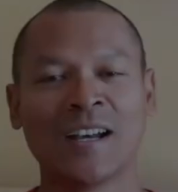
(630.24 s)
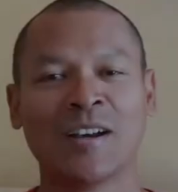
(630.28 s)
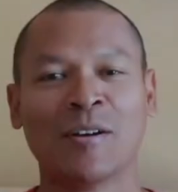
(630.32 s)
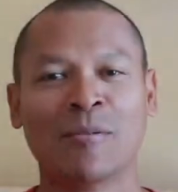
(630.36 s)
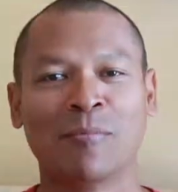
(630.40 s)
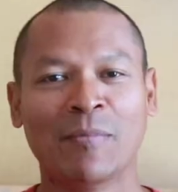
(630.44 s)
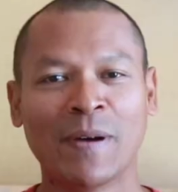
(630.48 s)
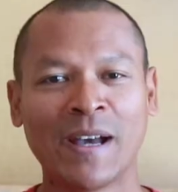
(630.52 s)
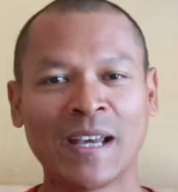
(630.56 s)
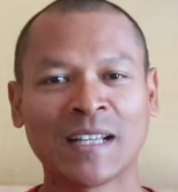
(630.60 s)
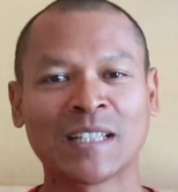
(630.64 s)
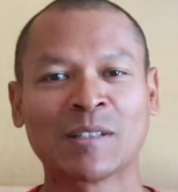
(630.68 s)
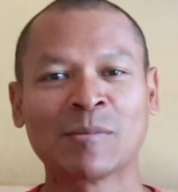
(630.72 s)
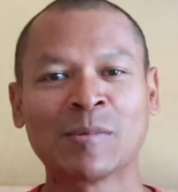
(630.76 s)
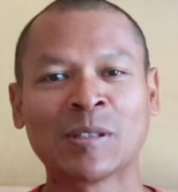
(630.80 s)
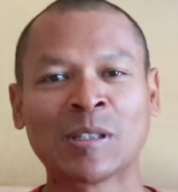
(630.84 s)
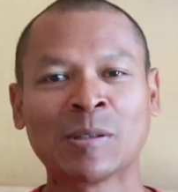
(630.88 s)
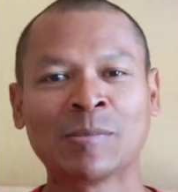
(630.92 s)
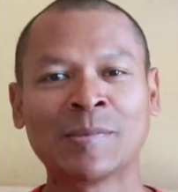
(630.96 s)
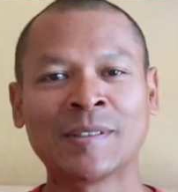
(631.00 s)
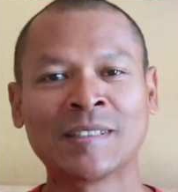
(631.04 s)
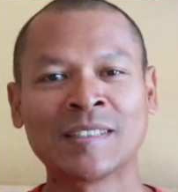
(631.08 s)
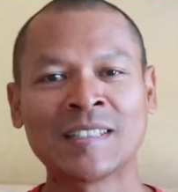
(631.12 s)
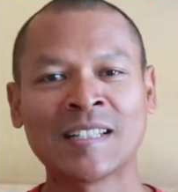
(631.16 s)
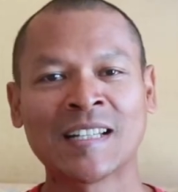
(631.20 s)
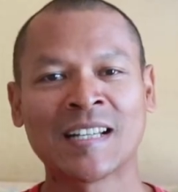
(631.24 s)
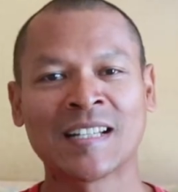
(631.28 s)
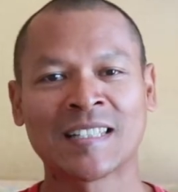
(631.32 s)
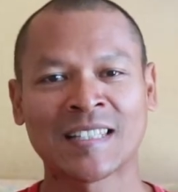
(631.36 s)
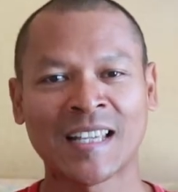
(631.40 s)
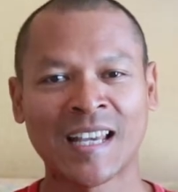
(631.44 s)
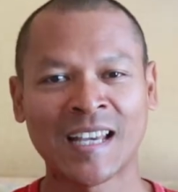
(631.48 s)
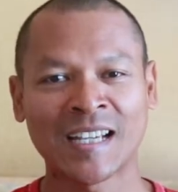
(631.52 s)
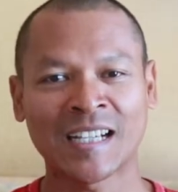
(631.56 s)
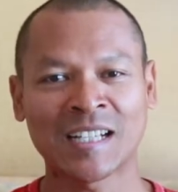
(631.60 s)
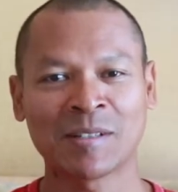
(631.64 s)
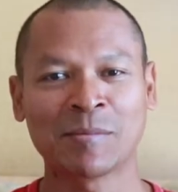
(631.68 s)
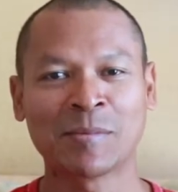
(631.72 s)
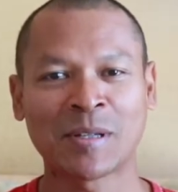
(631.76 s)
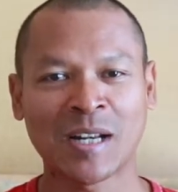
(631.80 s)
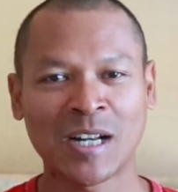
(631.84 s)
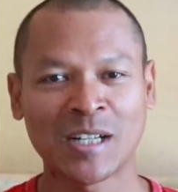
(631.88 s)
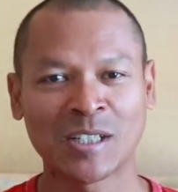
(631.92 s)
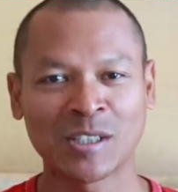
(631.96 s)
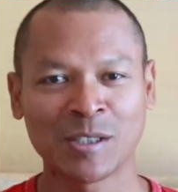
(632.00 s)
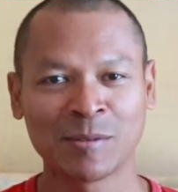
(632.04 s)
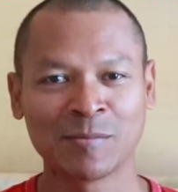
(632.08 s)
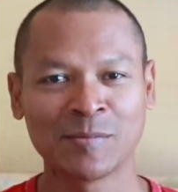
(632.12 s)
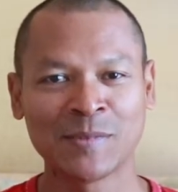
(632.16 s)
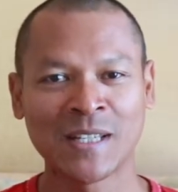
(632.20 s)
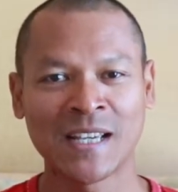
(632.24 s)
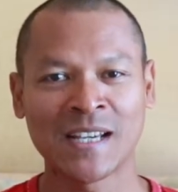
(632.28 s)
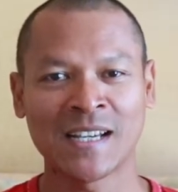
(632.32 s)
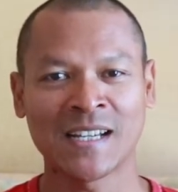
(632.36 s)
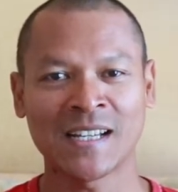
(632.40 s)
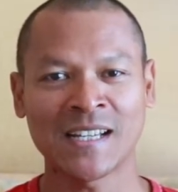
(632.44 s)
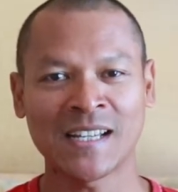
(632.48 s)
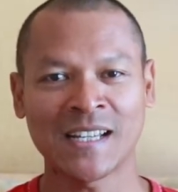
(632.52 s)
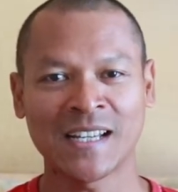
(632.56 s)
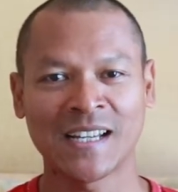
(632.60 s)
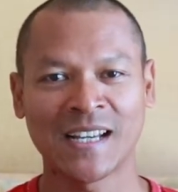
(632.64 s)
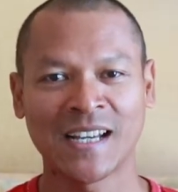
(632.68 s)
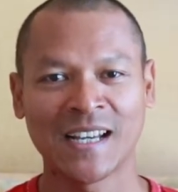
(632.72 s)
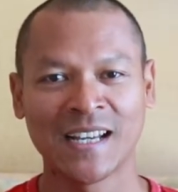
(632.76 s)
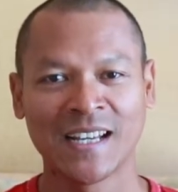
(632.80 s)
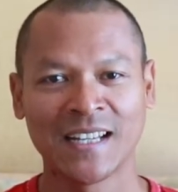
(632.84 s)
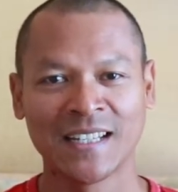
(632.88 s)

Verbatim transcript: Baik teman-teman, saya akan merangkumnya.